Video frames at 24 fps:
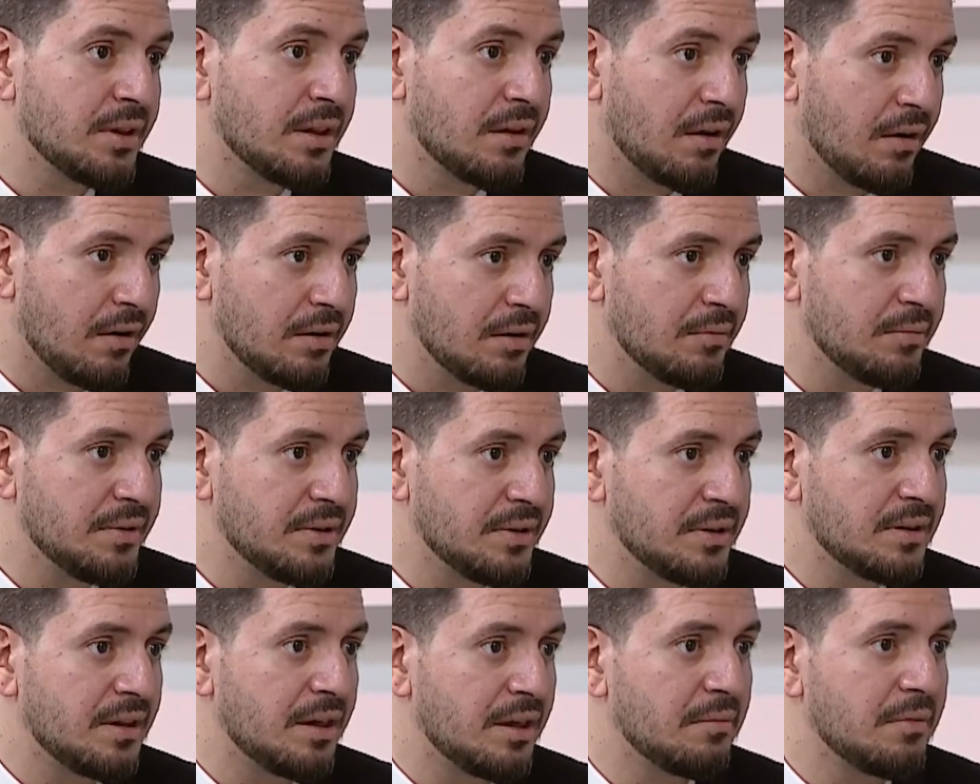آه،
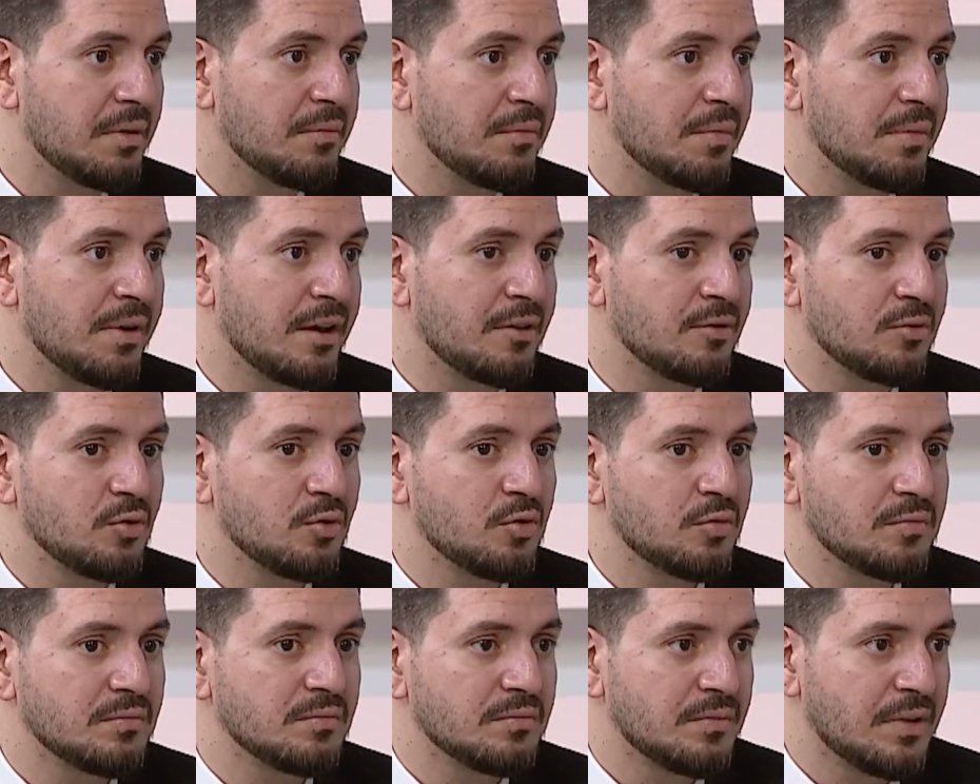القلب دايما بيبقى
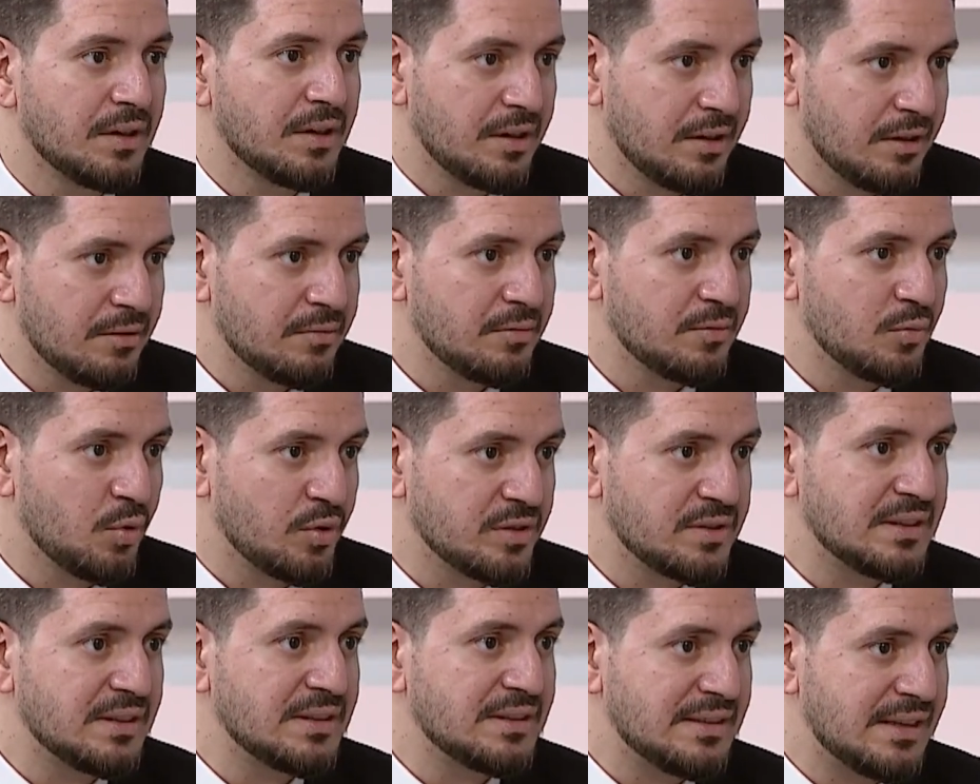عندهم
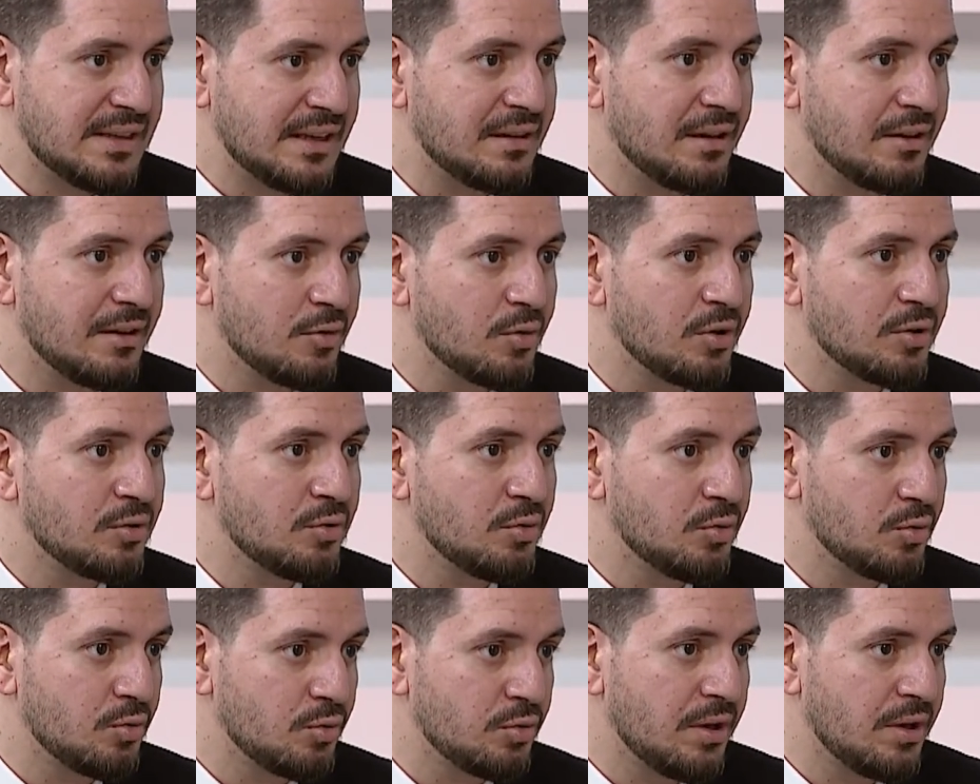وزن زياده اللي هو
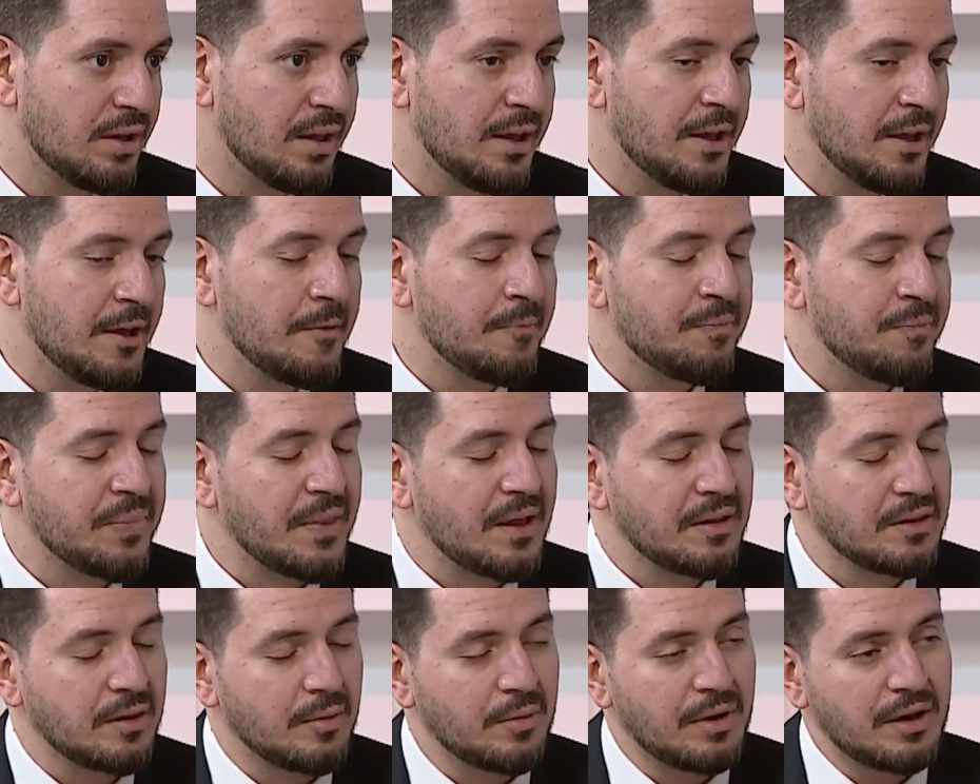الدهون
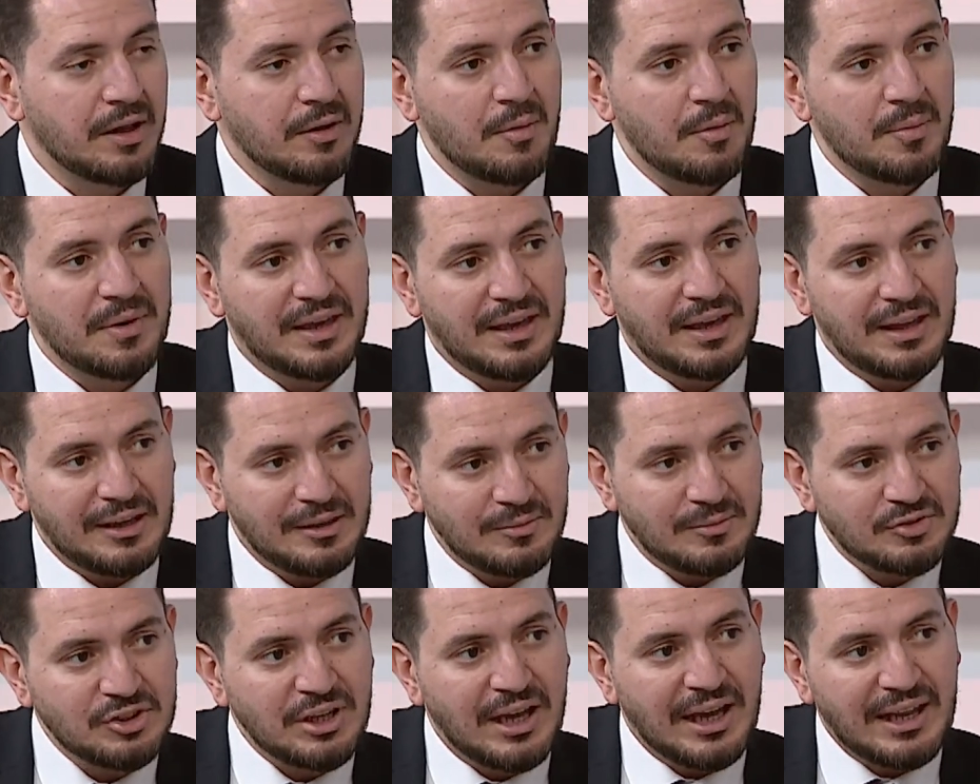طبعا انا ما
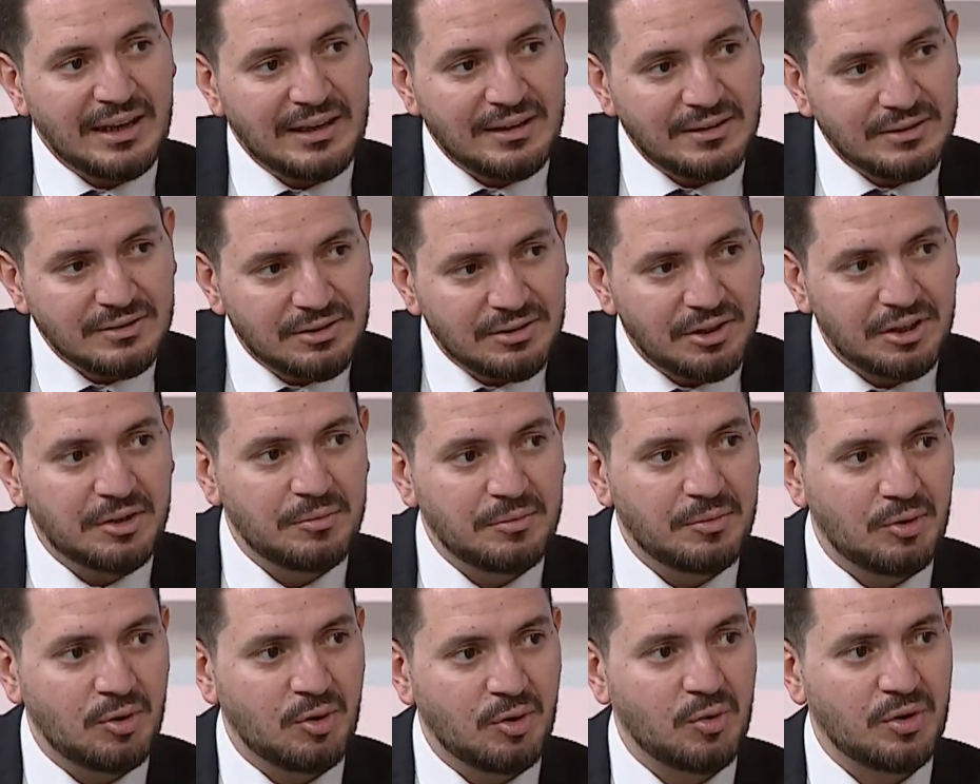بتكلمش على اللين
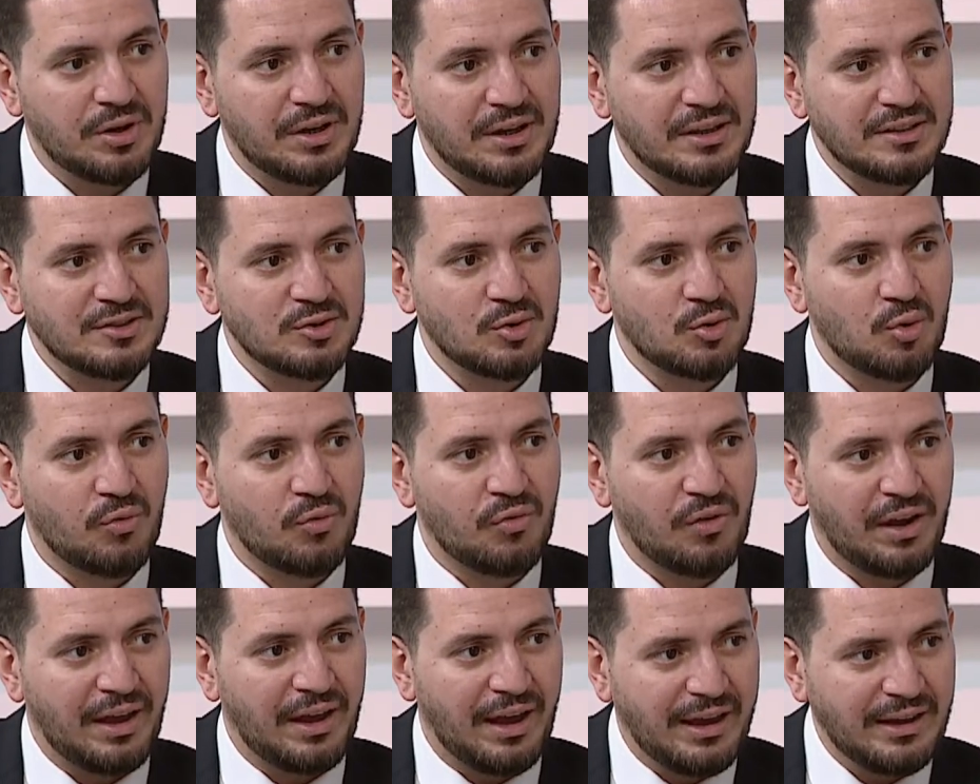طيب اللي هو الناس
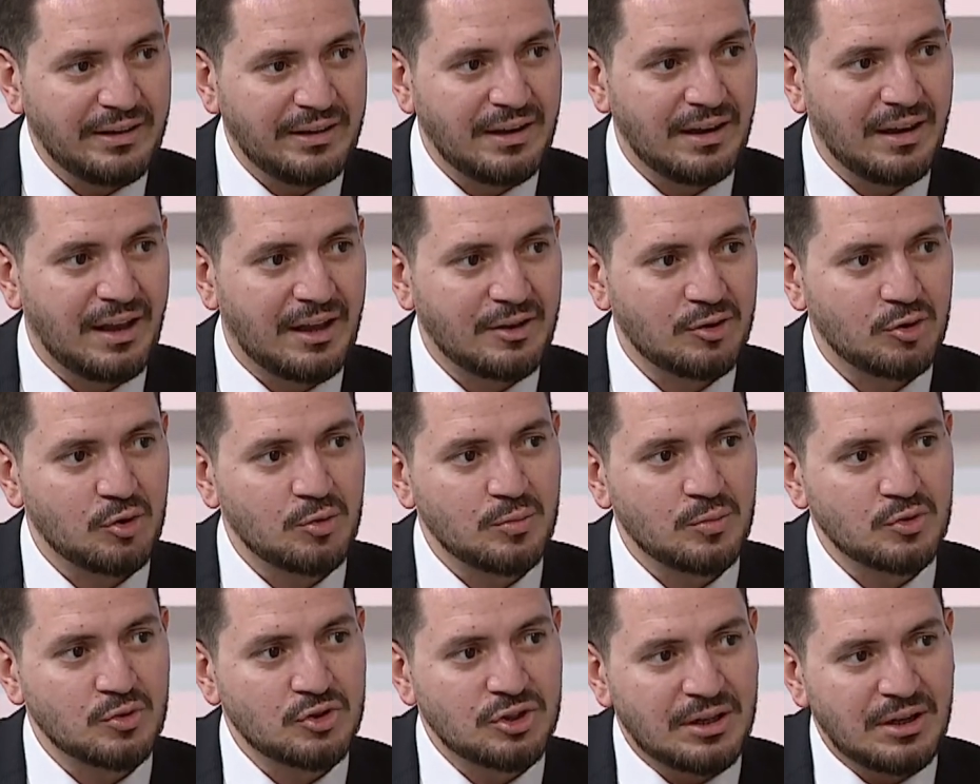الرفيعين اللي
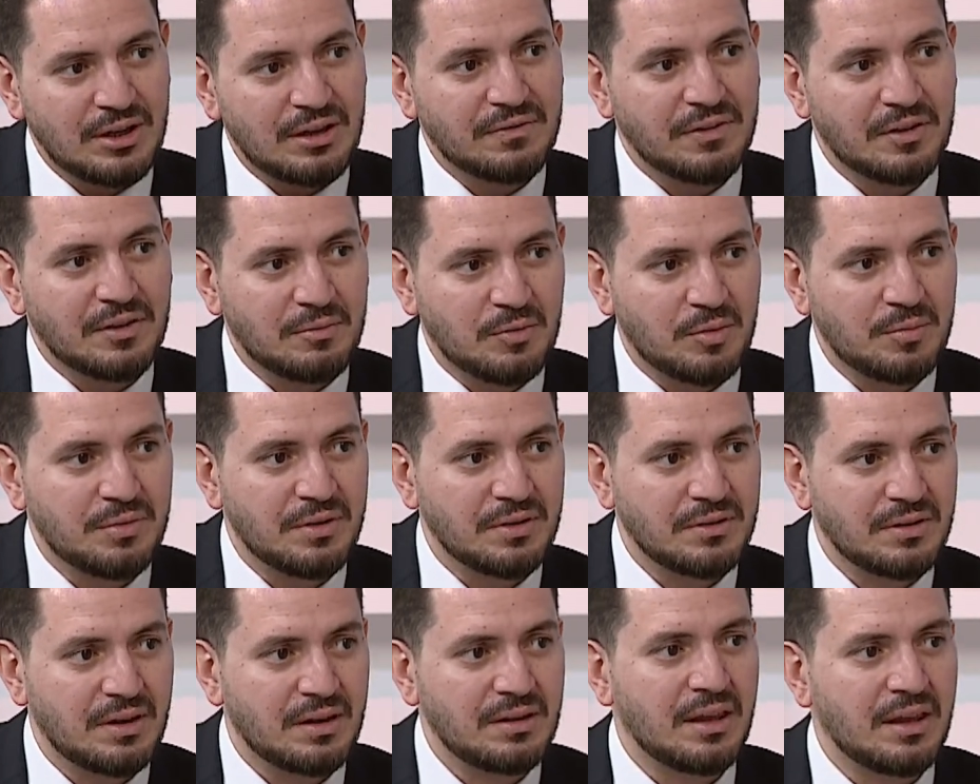عندهم مشكله في
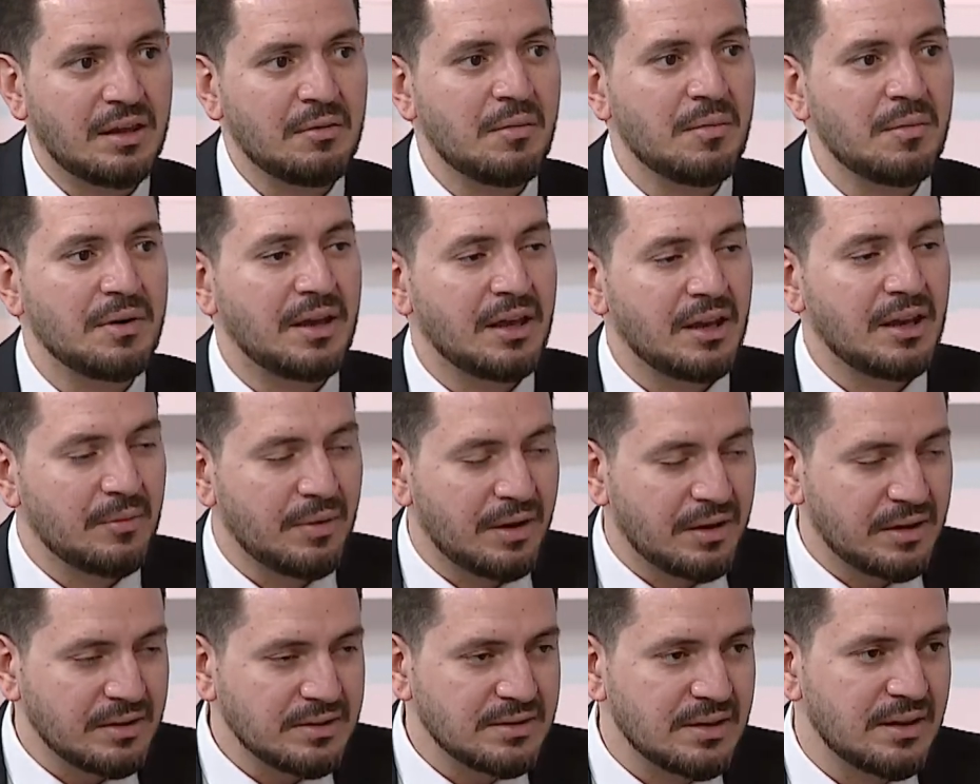الموبيل دايما بتكلم
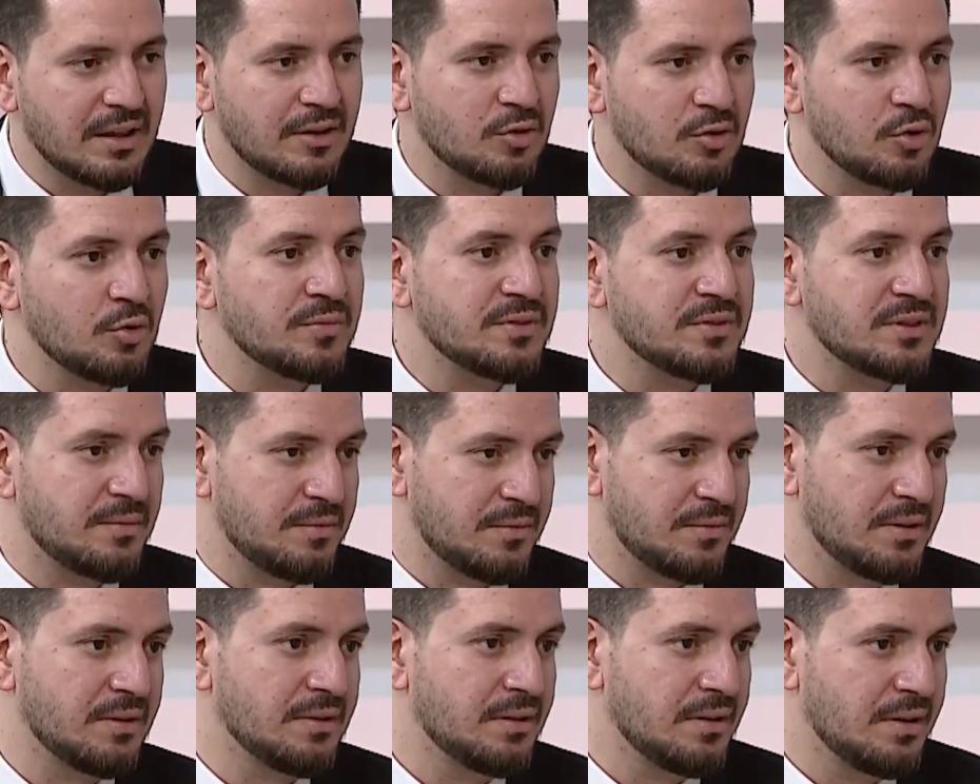على الناس اللي عندهم
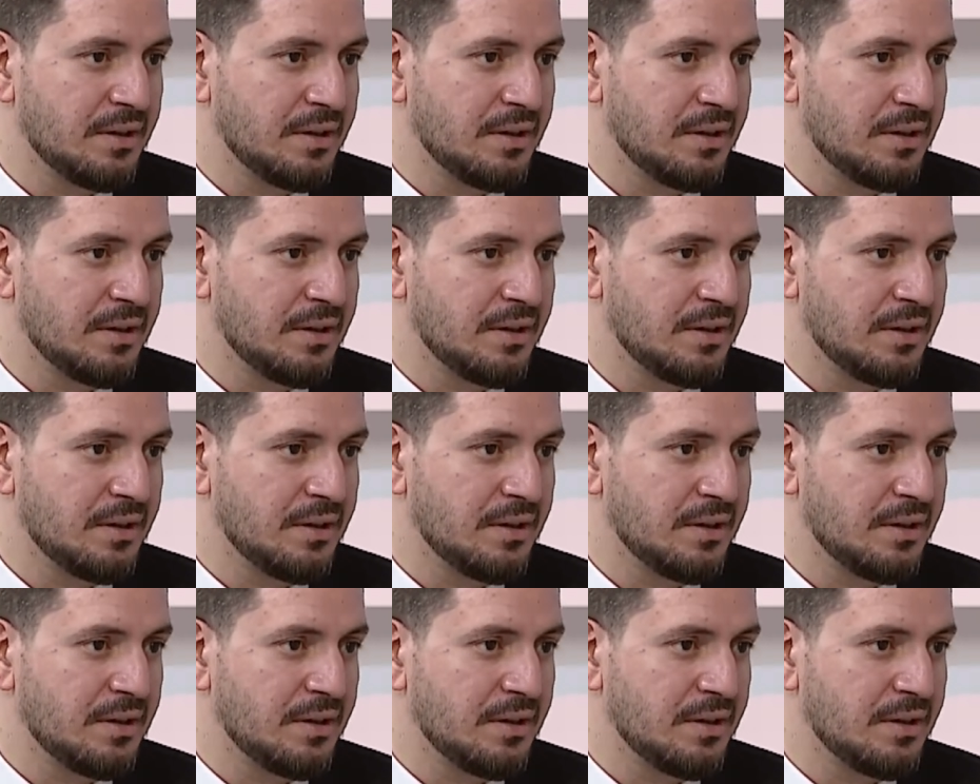سمنه